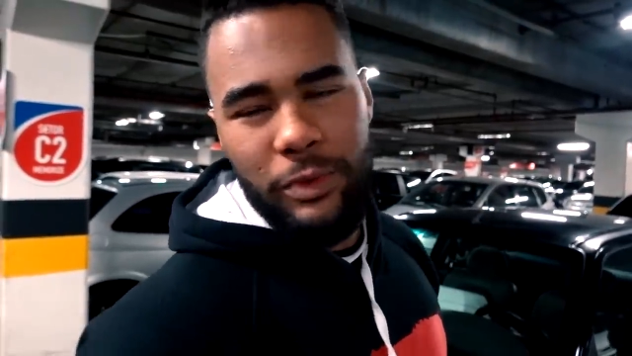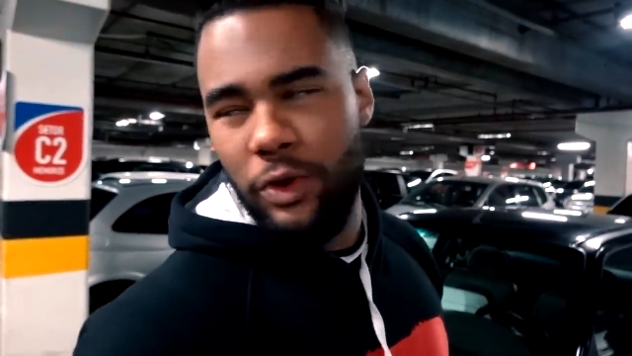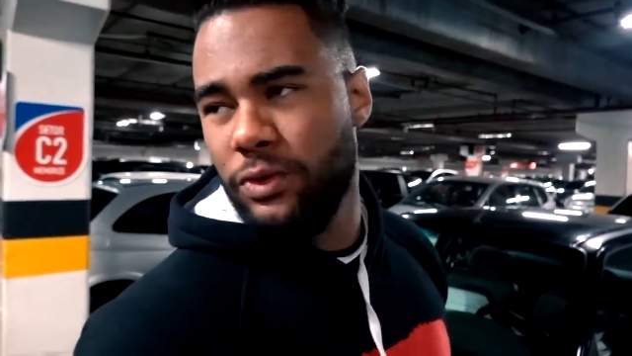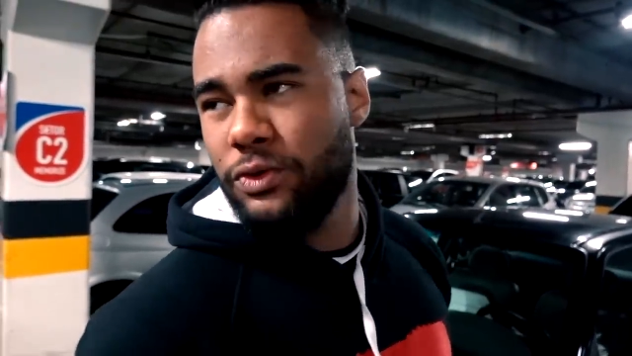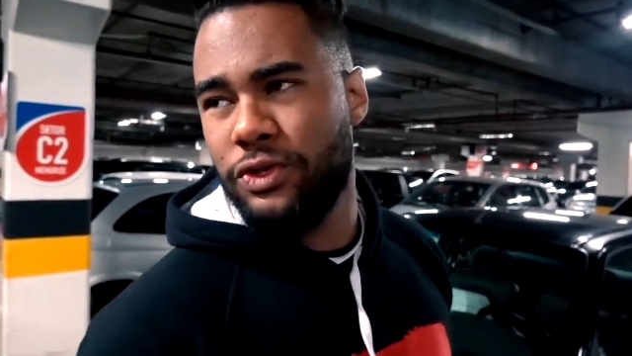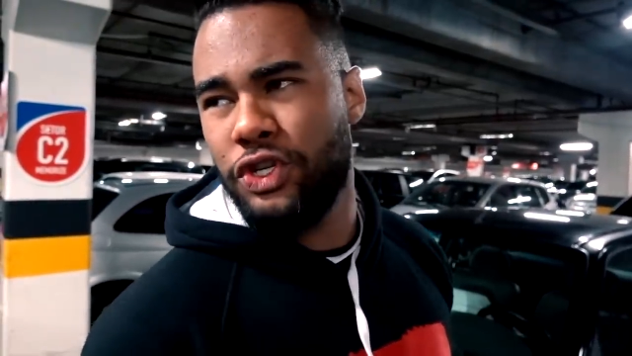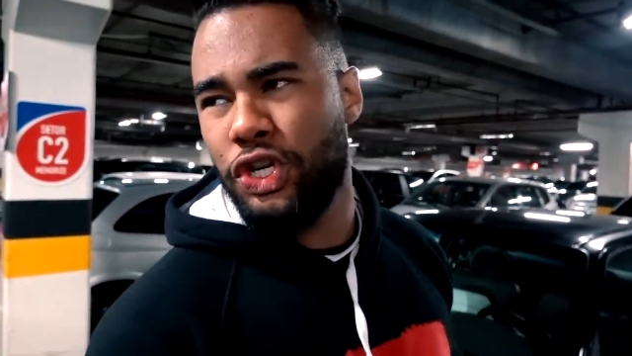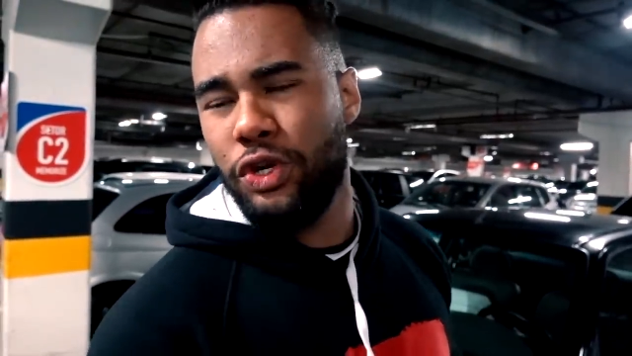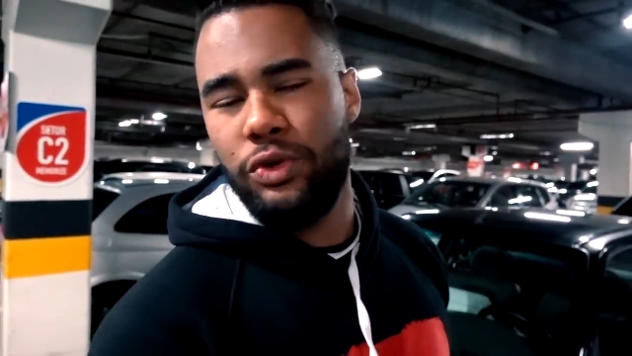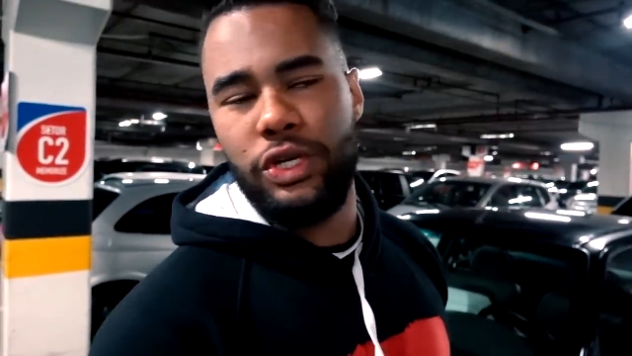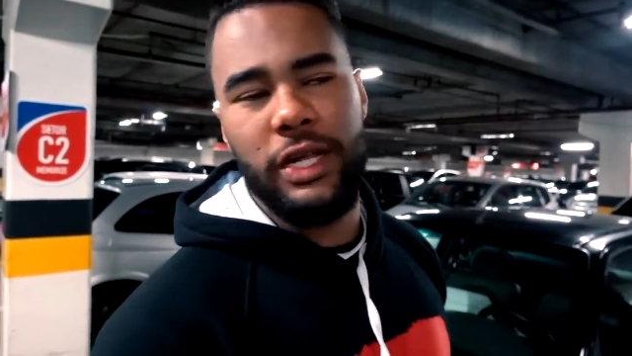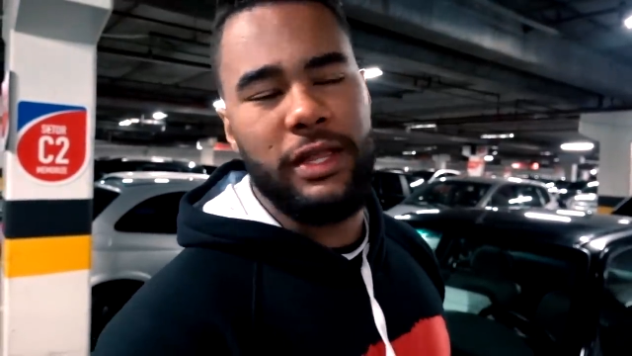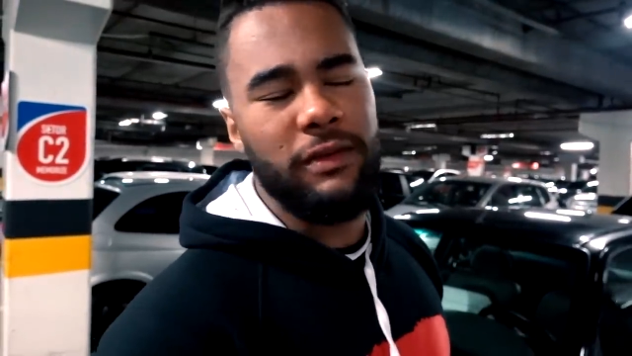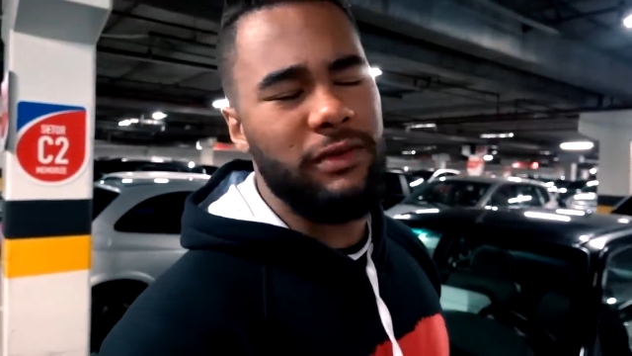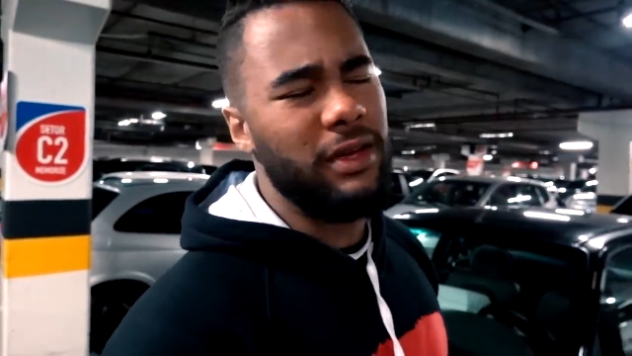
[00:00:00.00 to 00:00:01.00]
meu tio
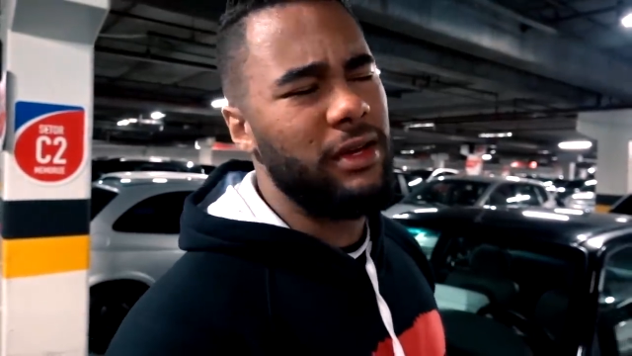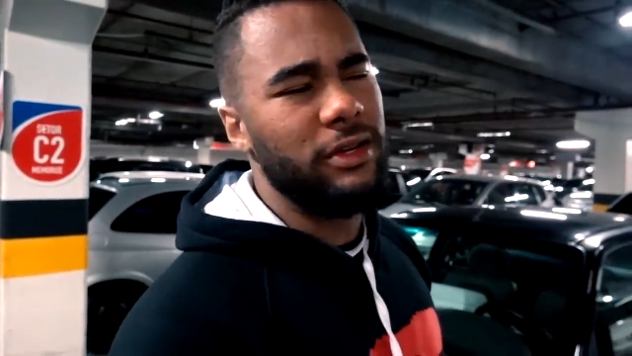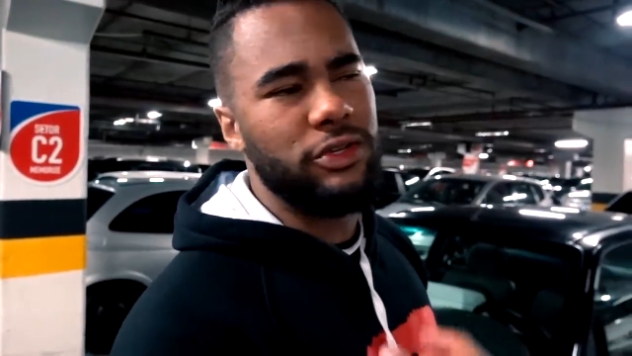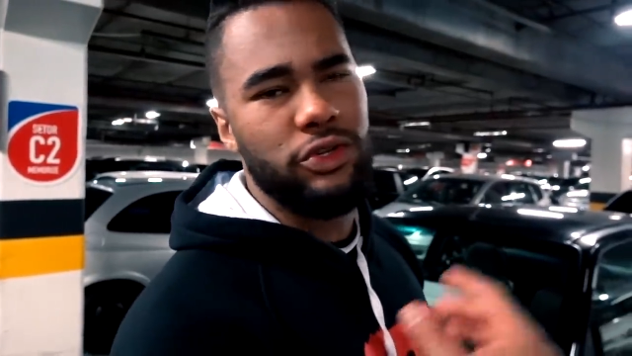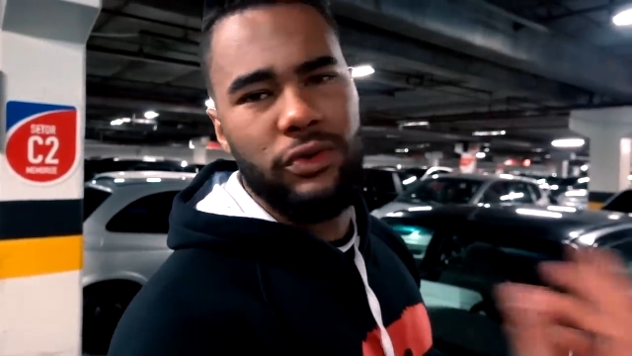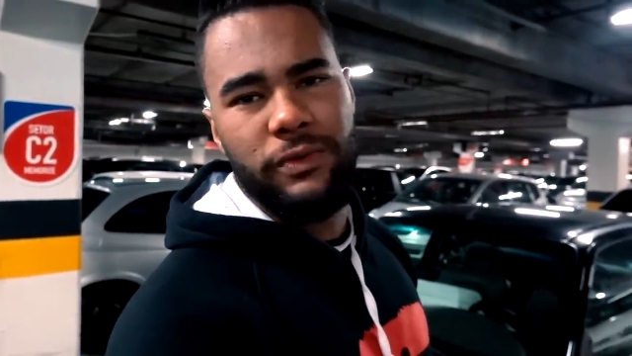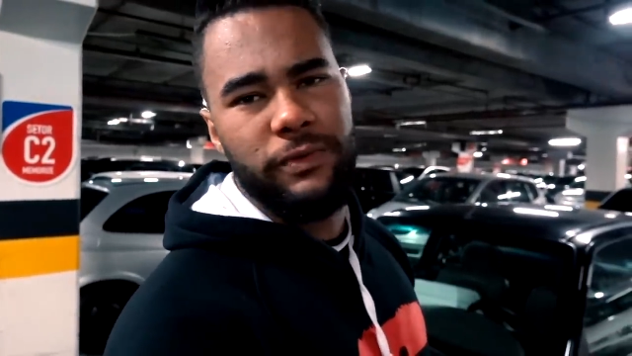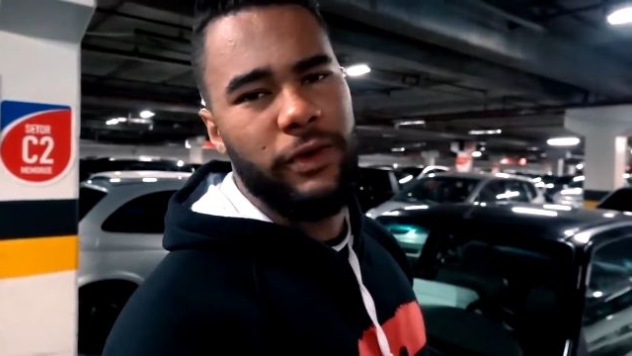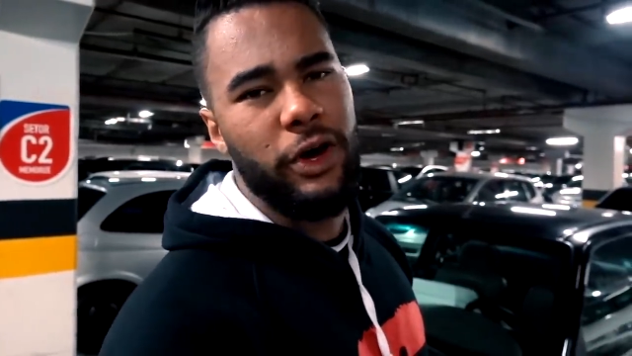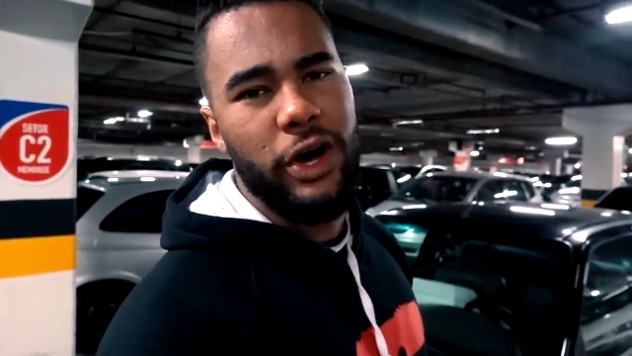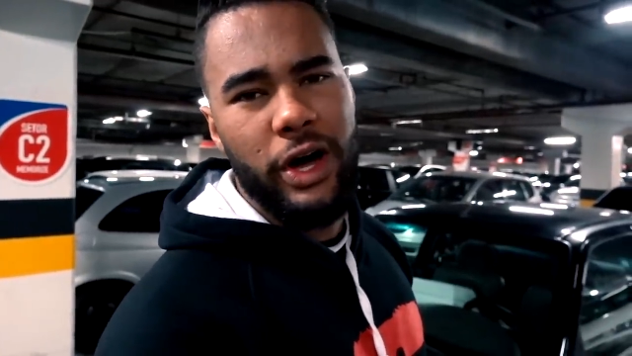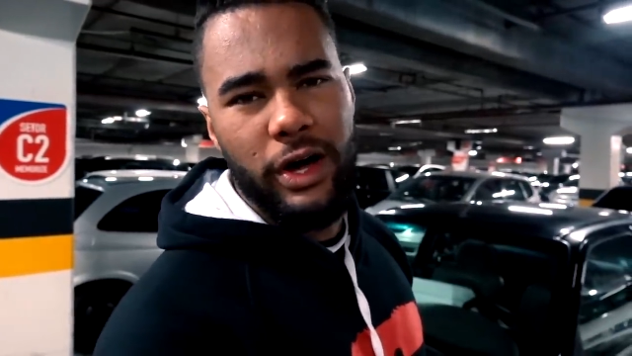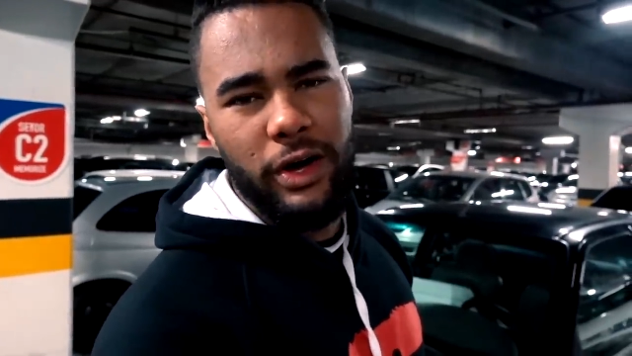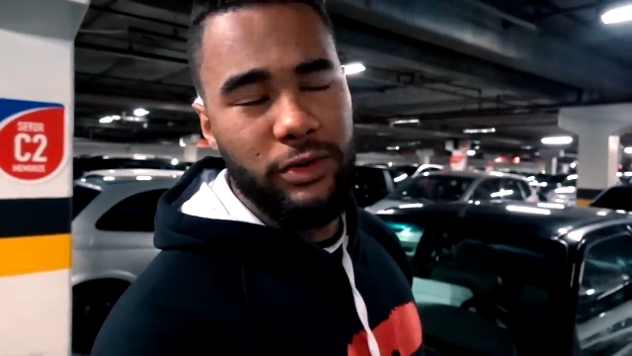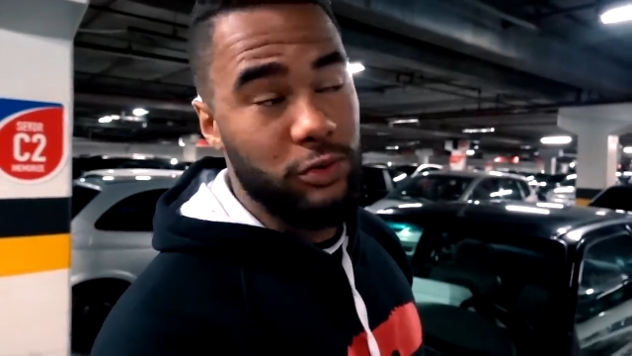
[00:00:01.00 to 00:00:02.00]
já teve isso,
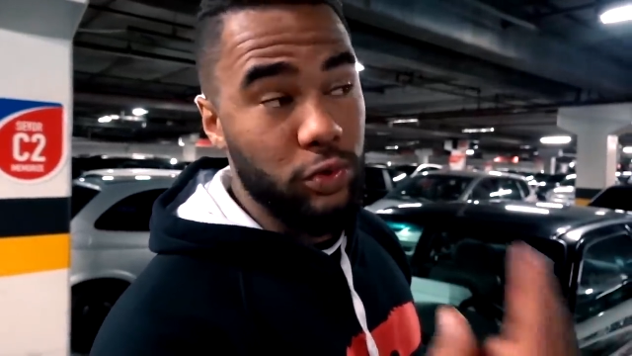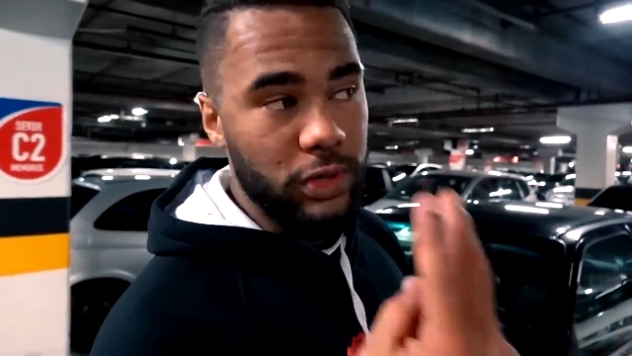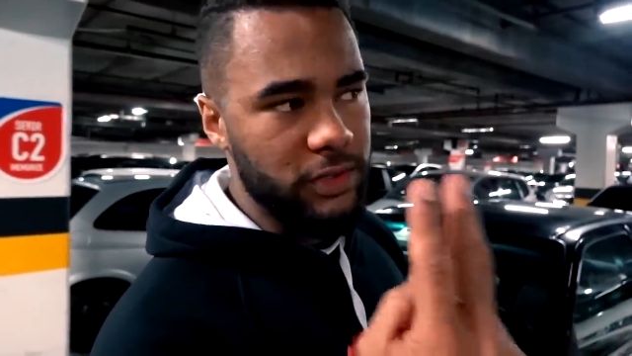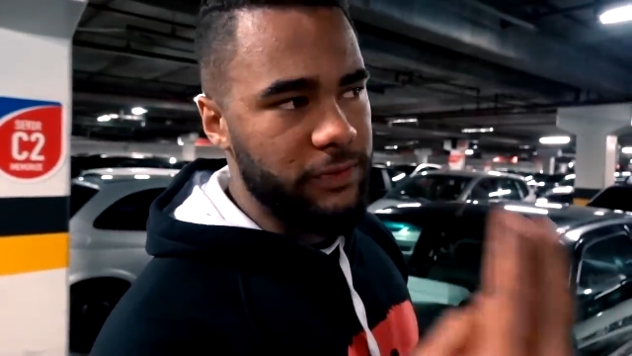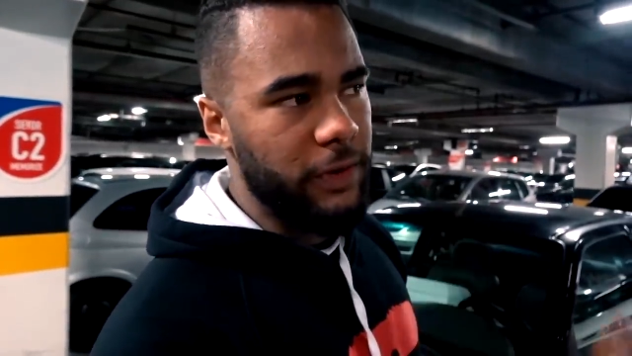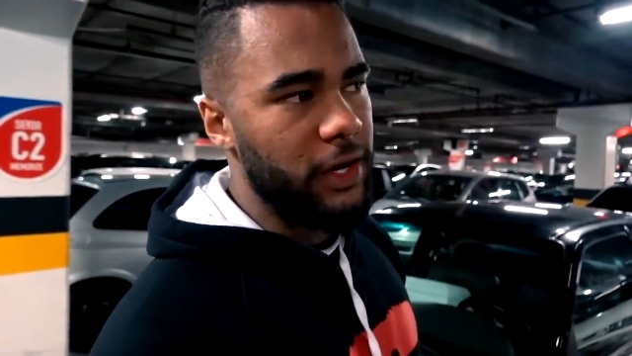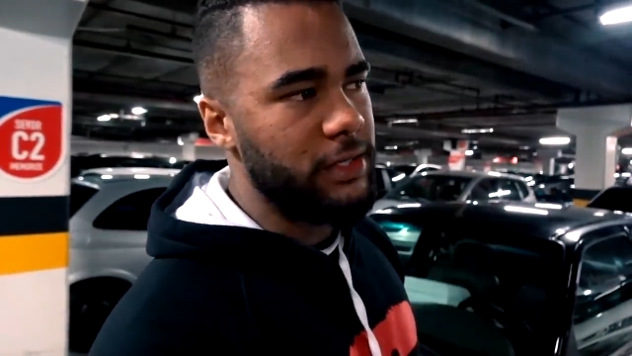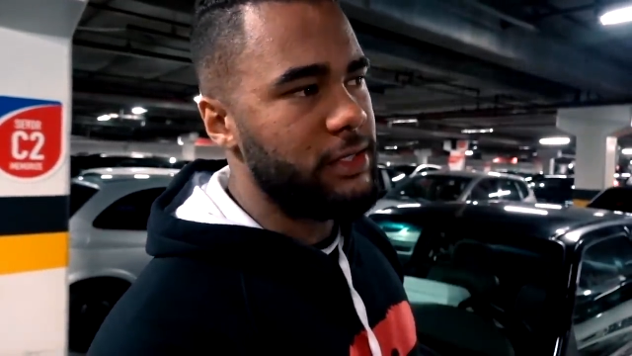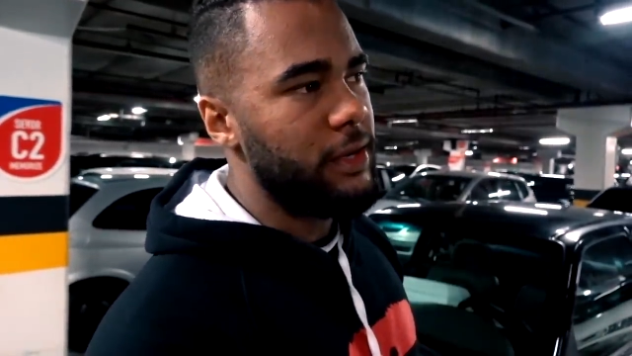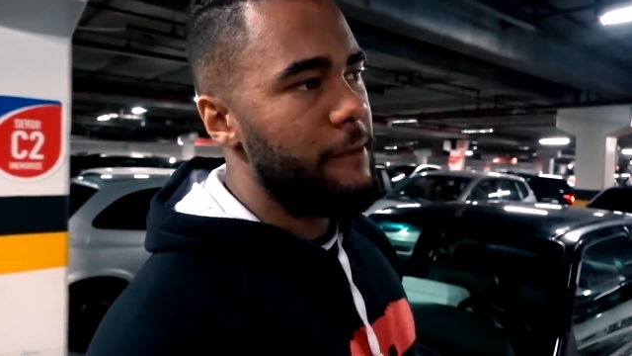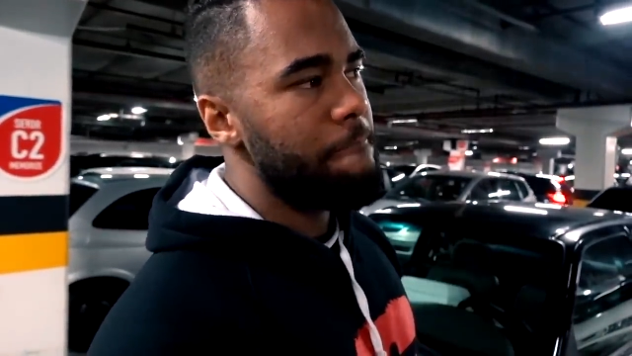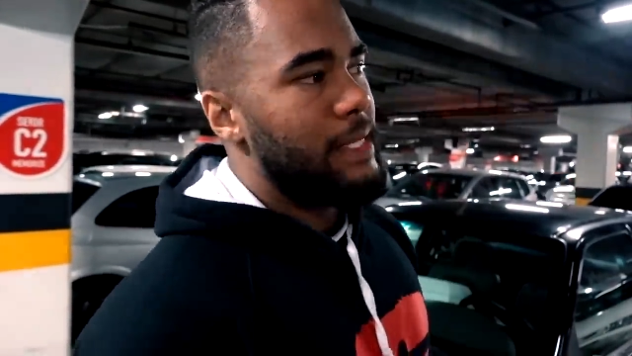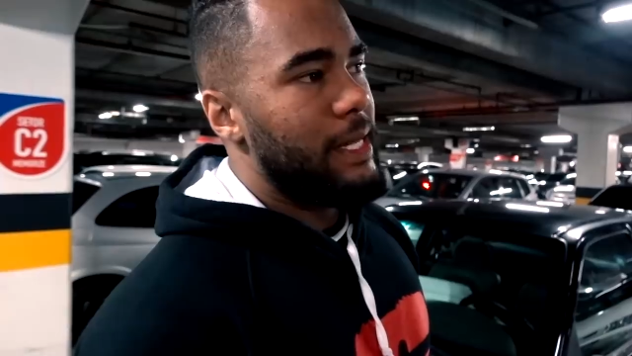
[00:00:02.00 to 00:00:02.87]
vó, duas vós.